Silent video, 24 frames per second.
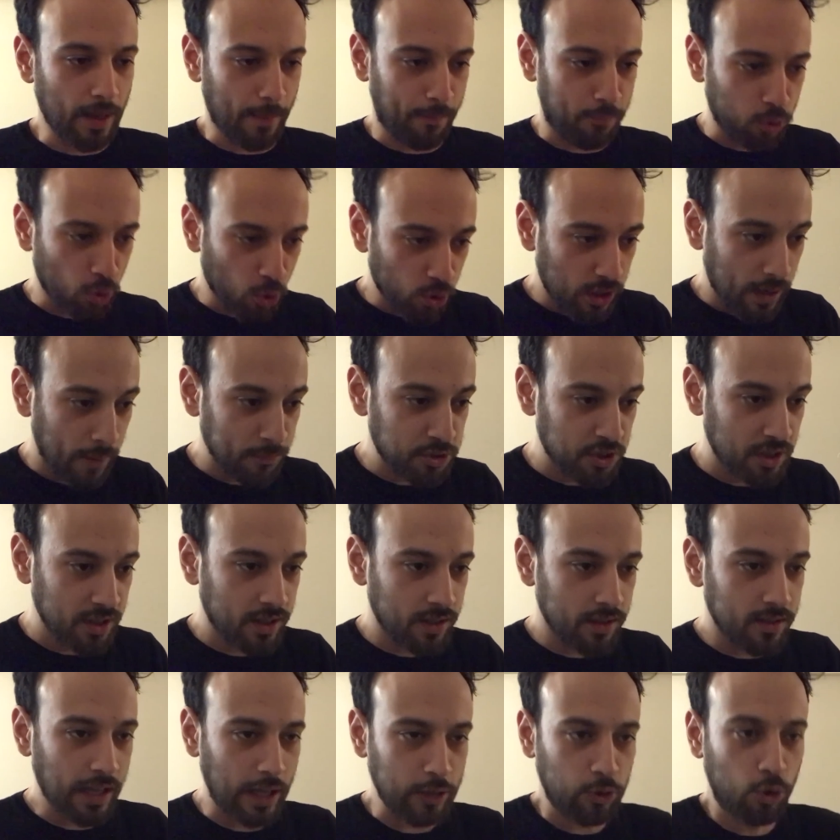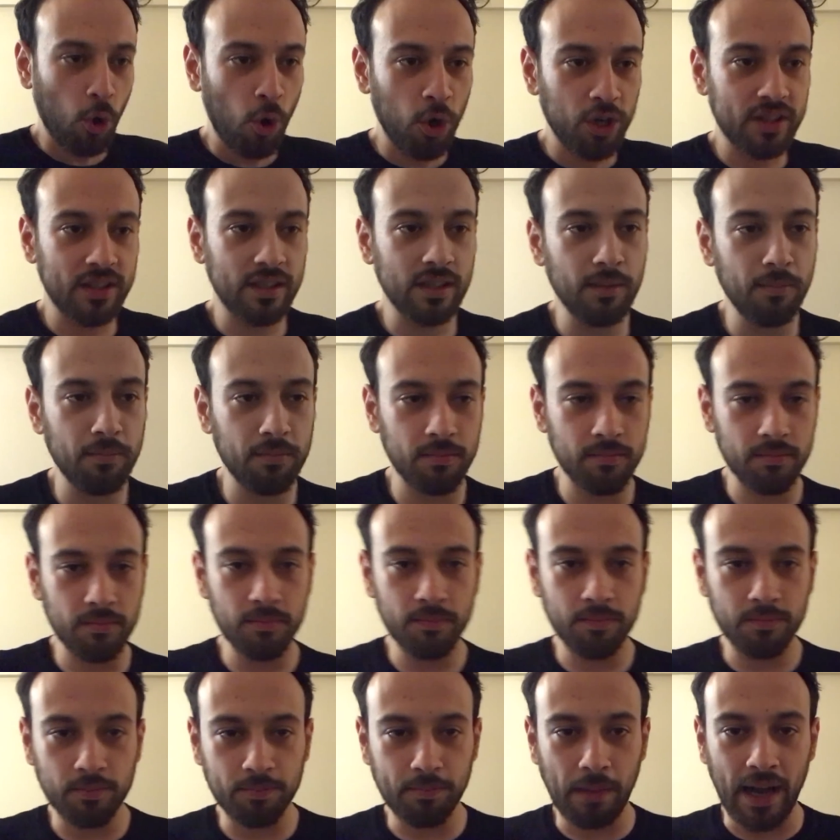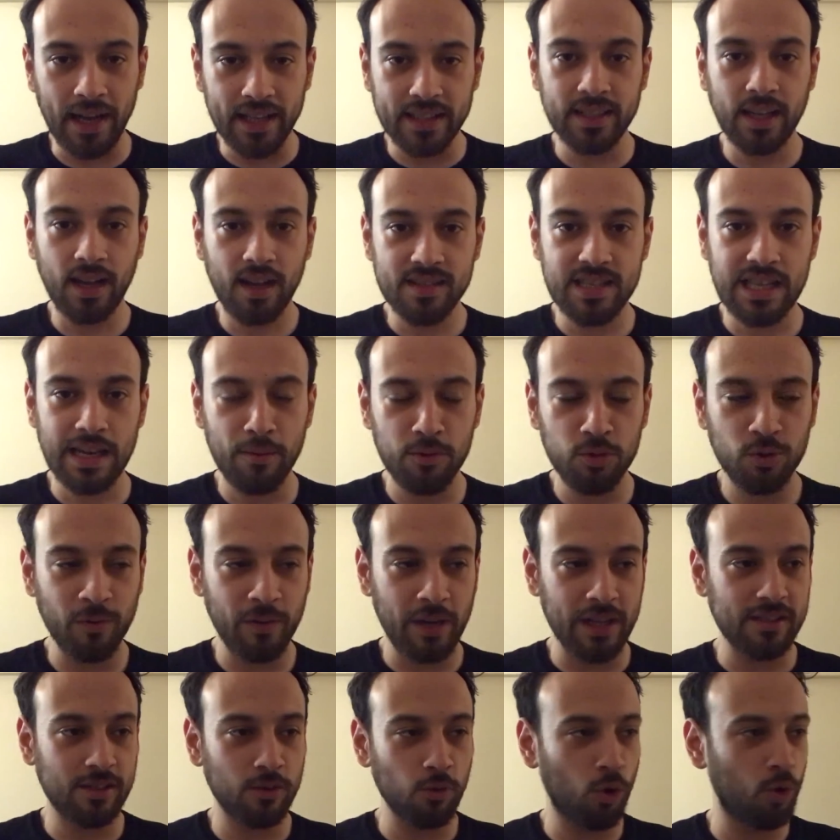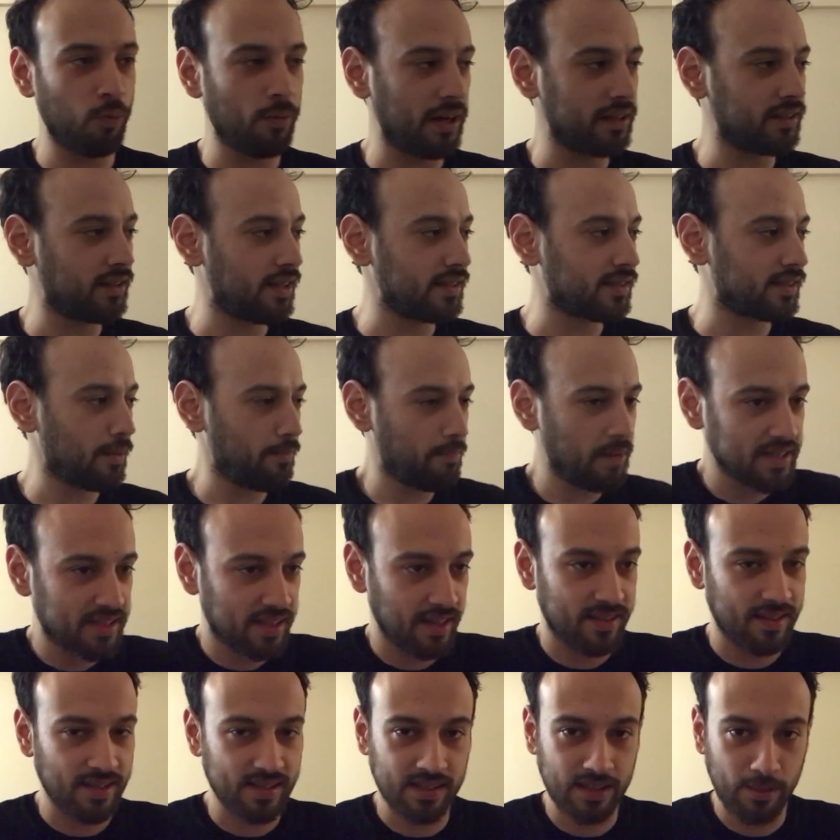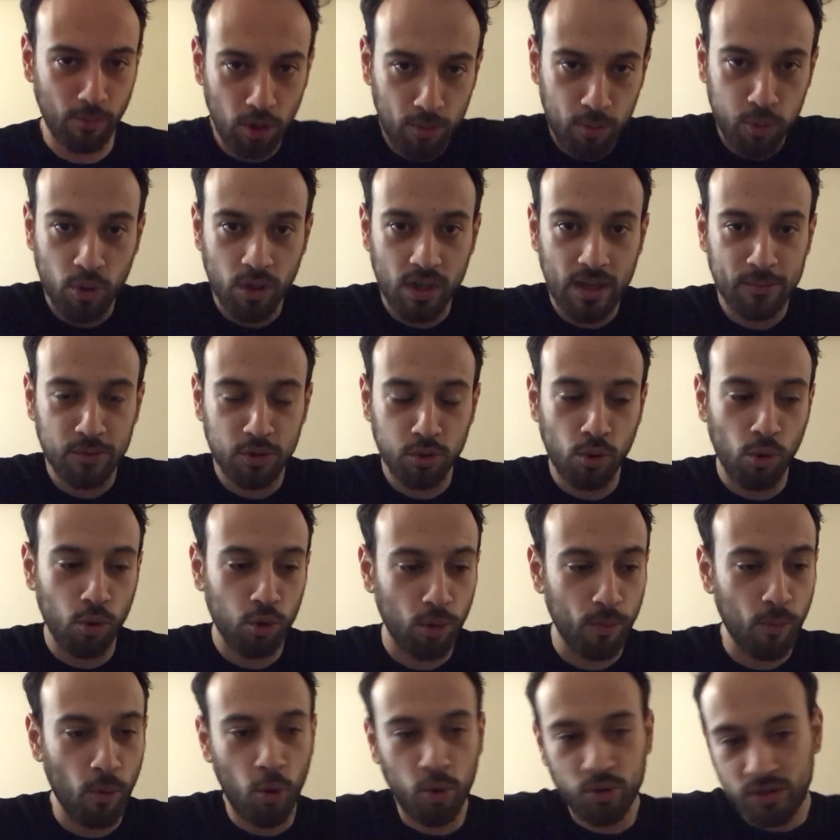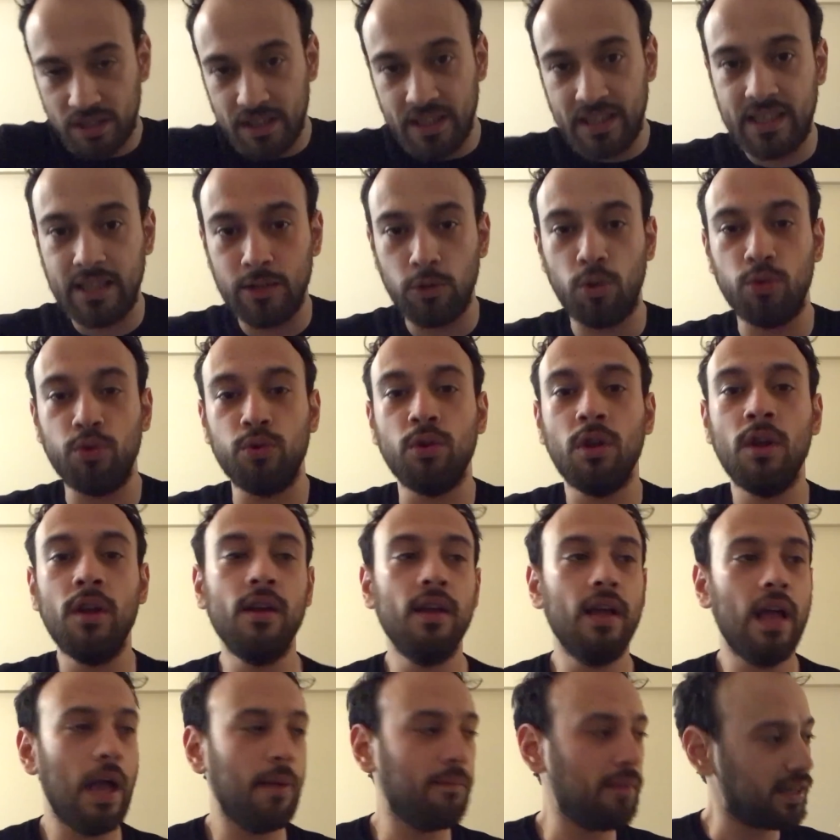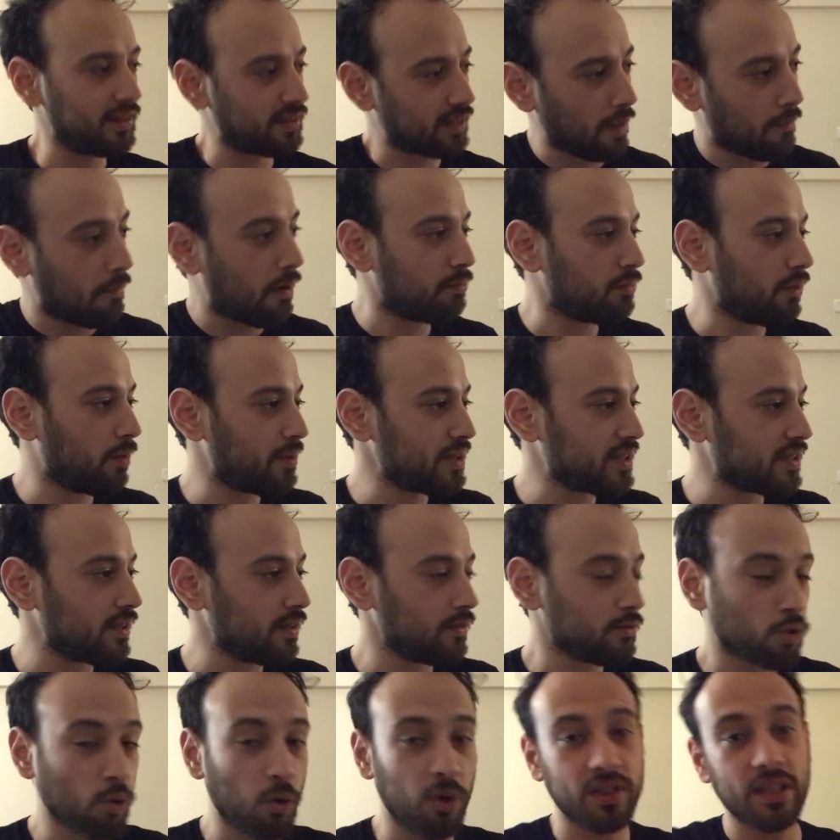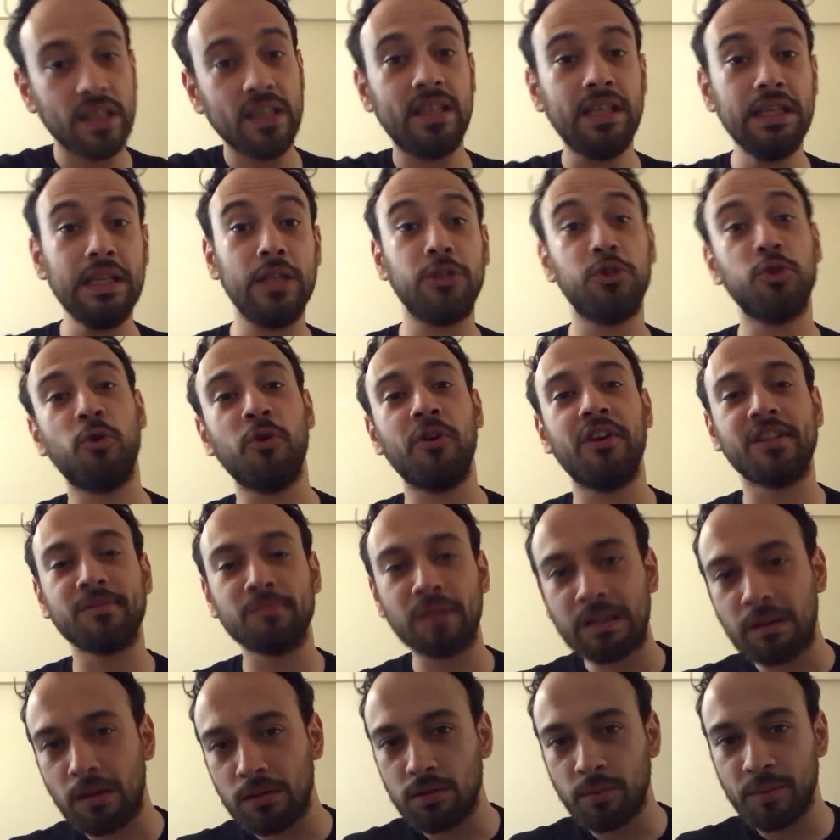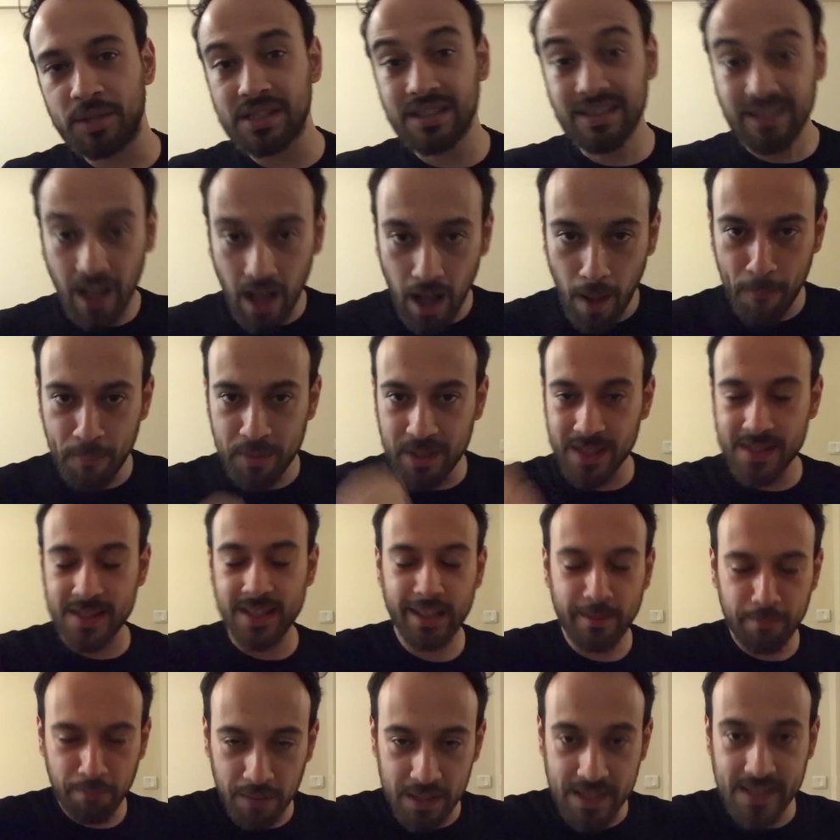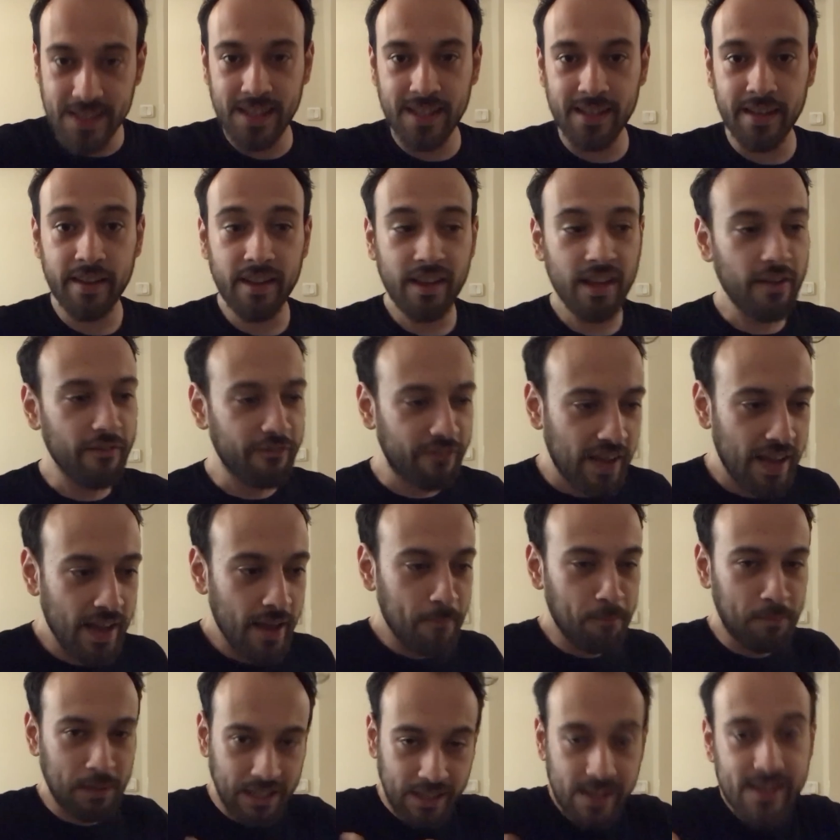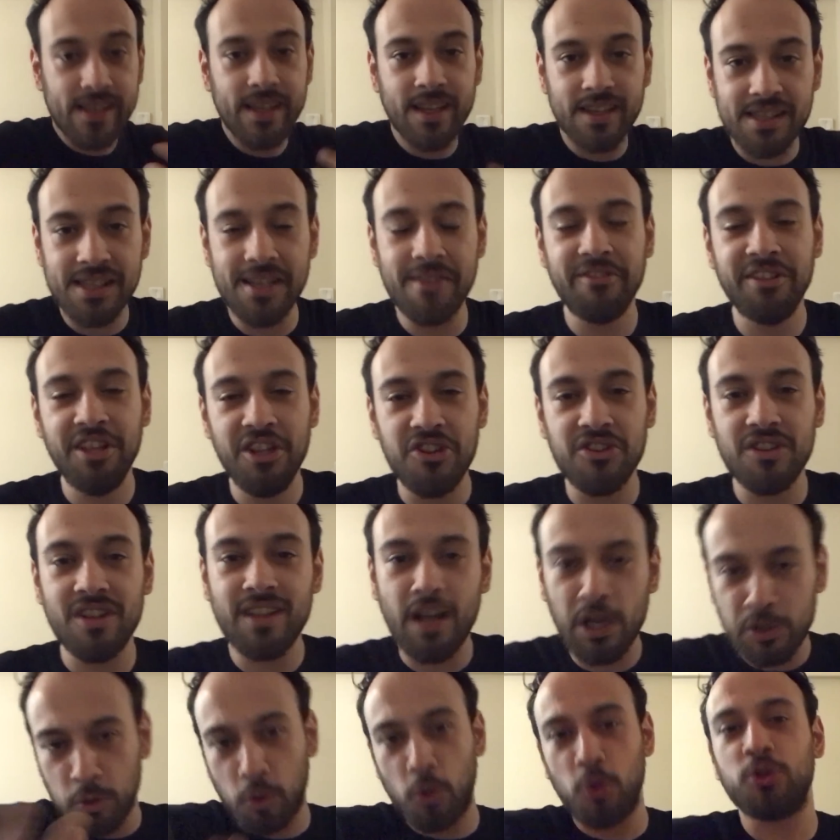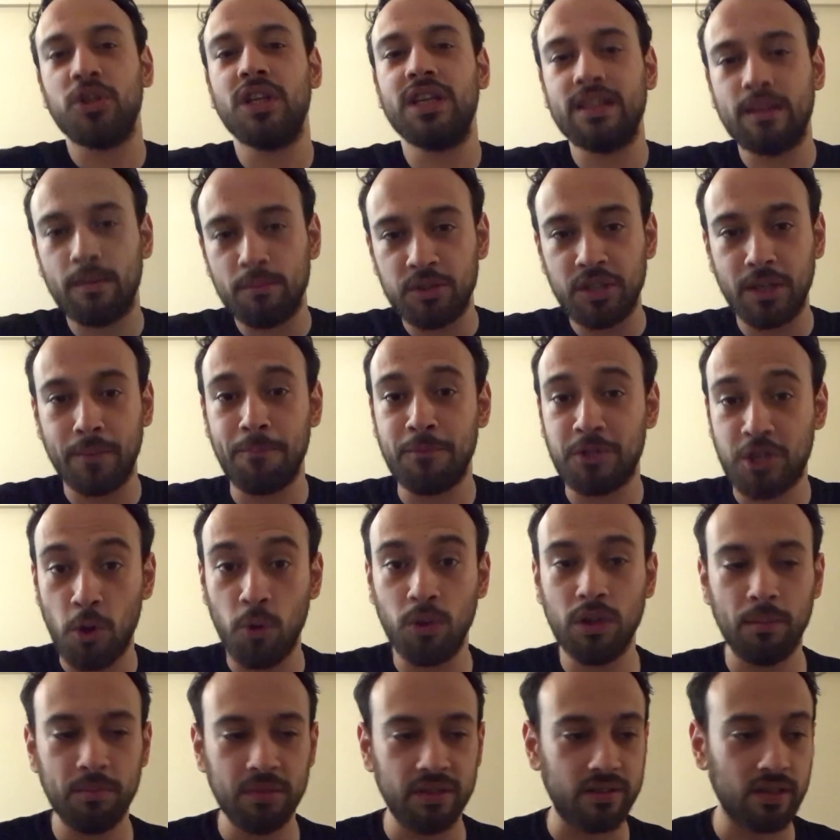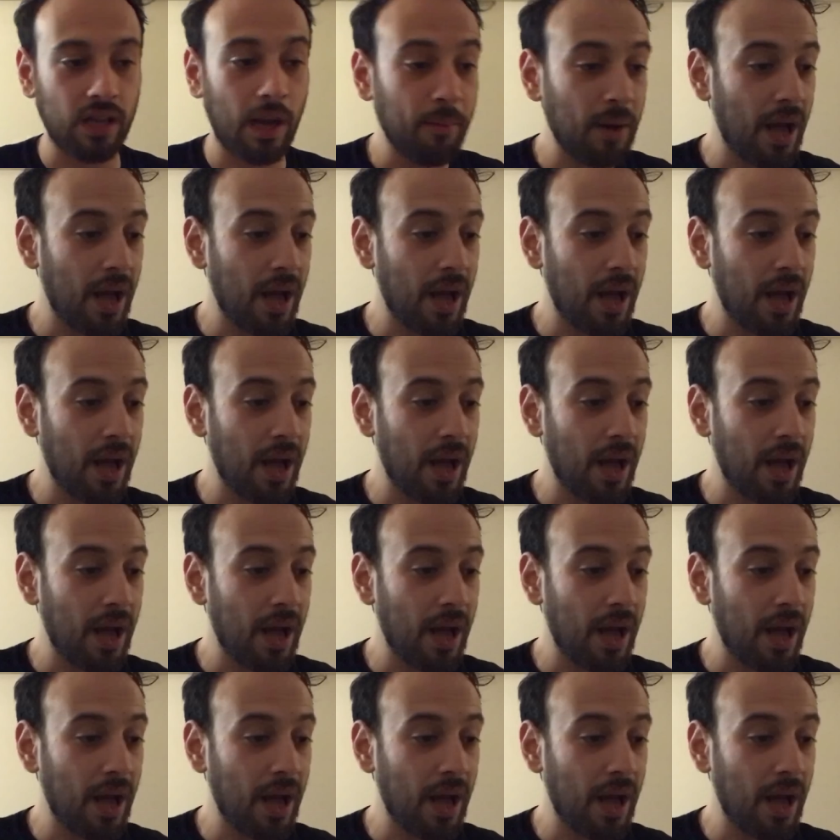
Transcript: ya programcılık ya 4 yıl belki de kazanamayacak üniversiteyi okumaktansa meslek lisesinde böyle programcılık okuyup oradan 2 yıl onun hemen tamamlaması sonra da 2 yıl açık öğretimde tamamlaması daha pratik, basit ve bilgisayarı sevdiği için de daha çok hoşuna gidebilecek bir şey olabilir.